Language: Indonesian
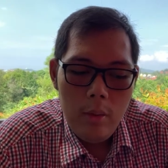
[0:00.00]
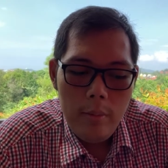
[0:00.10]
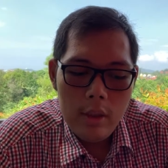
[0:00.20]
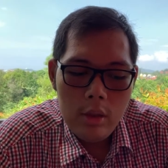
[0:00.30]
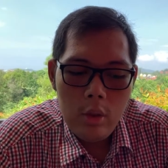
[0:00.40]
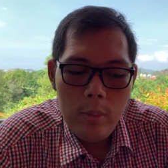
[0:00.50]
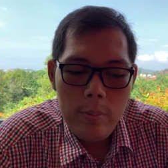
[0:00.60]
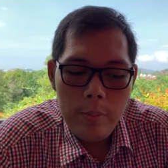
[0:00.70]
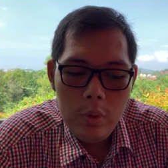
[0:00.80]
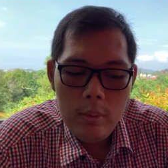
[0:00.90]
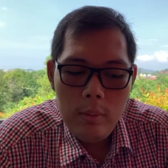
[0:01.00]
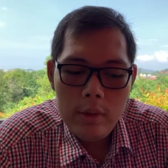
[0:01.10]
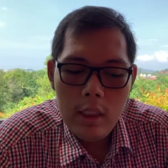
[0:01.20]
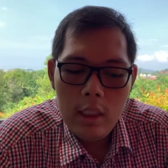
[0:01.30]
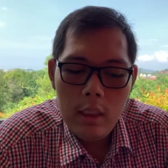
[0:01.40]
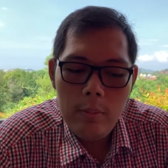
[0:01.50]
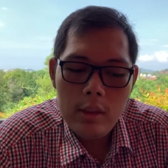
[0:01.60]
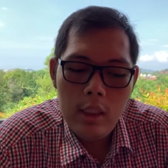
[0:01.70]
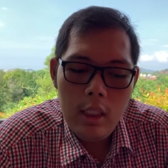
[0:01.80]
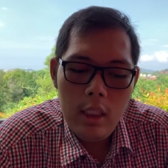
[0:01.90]
Mahasiswa mampu memecahkan
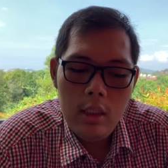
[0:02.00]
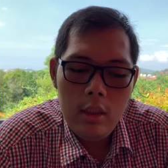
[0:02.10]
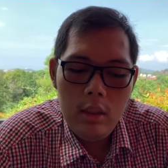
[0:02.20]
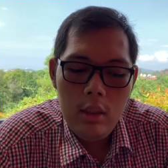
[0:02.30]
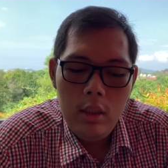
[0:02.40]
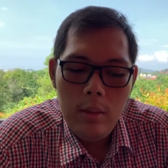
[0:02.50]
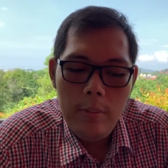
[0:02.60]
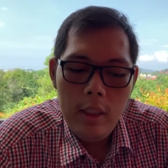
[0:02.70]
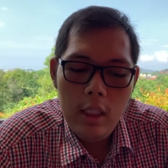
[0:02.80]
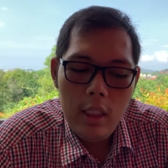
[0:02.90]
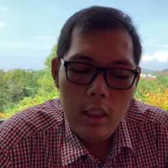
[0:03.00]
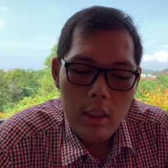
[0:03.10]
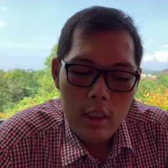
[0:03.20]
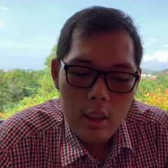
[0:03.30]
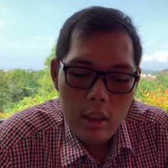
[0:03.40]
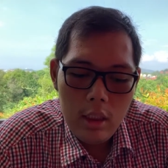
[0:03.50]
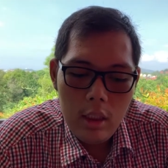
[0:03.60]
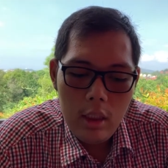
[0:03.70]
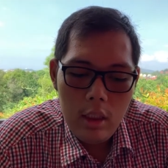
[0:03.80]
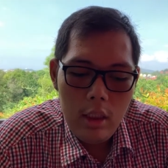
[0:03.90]
masalah pada
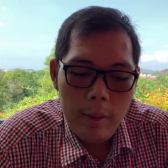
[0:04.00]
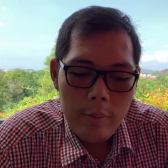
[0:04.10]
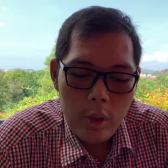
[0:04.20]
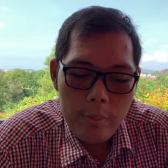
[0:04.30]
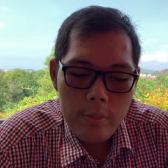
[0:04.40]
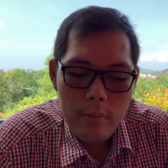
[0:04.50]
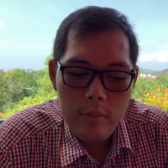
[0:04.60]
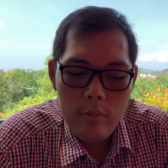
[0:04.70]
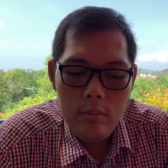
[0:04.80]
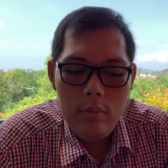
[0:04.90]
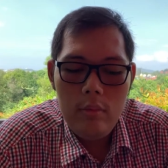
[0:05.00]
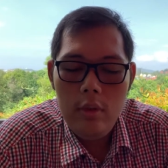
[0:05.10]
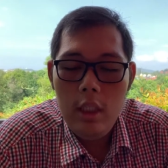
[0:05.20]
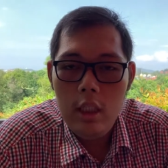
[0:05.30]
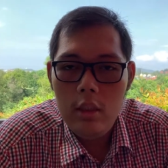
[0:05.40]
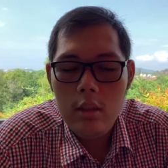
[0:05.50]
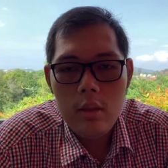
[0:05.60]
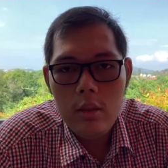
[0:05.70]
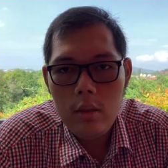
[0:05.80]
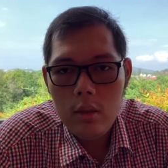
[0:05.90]
laptop dan
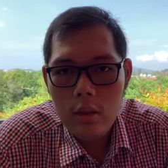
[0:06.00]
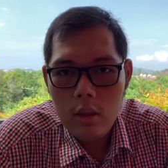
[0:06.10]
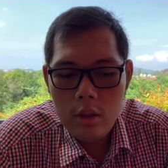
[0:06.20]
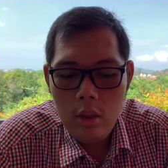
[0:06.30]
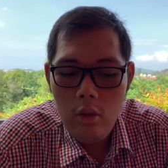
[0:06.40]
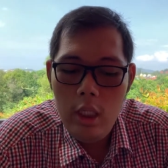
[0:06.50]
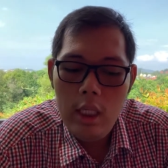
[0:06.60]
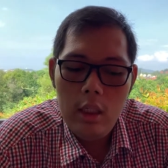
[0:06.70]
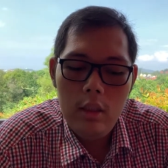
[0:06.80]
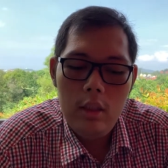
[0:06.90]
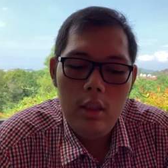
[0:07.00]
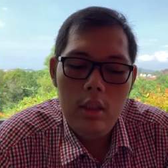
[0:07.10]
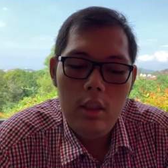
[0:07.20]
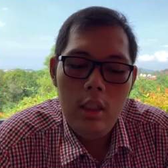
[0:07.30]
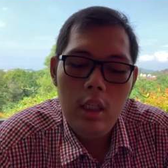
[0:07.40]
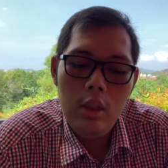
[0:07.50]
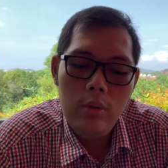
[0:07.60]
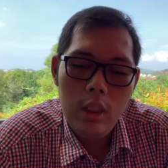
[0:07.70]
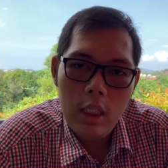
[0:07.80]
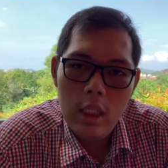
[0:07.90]
seluler yang
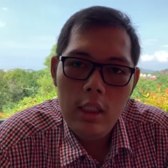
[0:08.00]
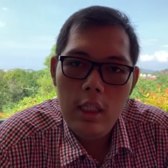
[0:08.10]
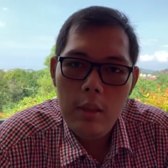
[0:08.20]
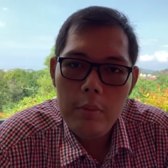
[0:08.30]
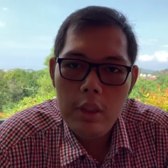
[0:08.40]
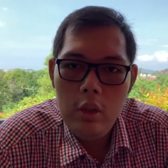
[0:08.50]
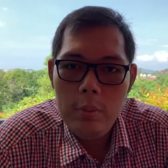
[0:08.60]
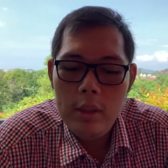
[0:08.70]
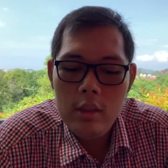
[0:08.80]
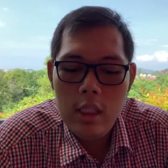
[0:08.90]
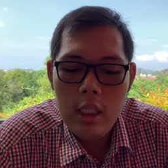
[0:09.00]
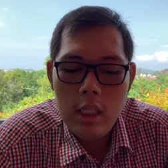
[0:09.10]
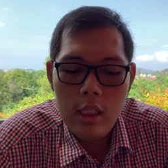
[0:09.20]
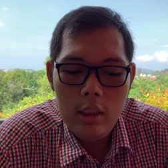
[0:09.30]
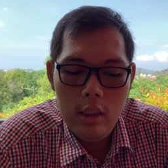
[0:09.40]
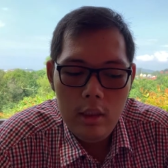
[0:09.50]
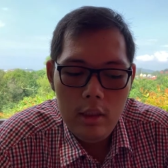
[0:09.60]
digunakan dalam kehidupan sehari-hari.